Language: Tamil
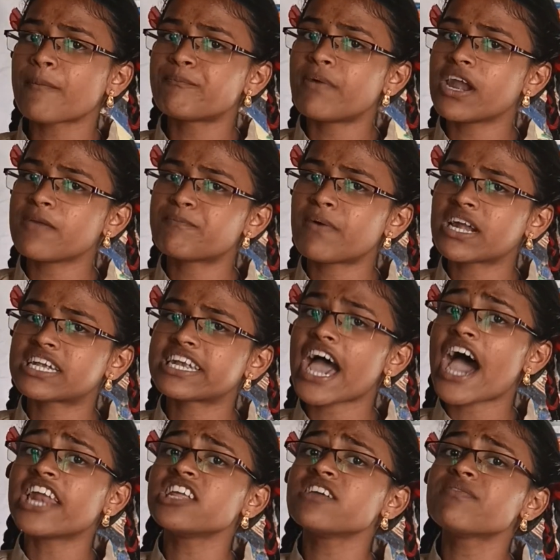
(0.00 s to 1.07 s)
அப்படிப்பட்ட
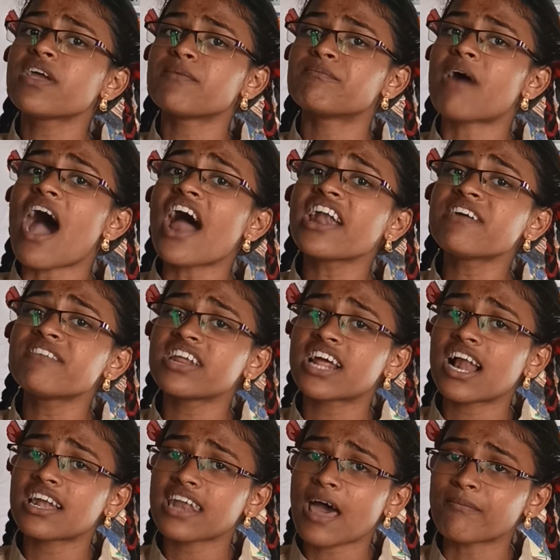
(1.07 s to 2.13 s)
அறிவை
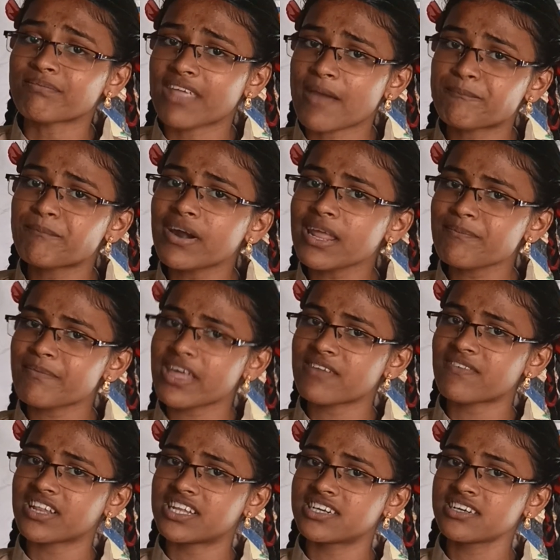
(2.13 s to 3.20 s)
மாணவர்கள் நாம் எப்படி
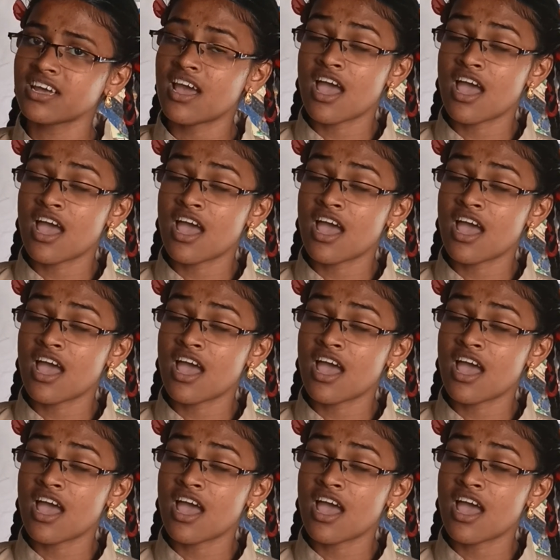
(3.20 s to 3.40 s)
பெறுவது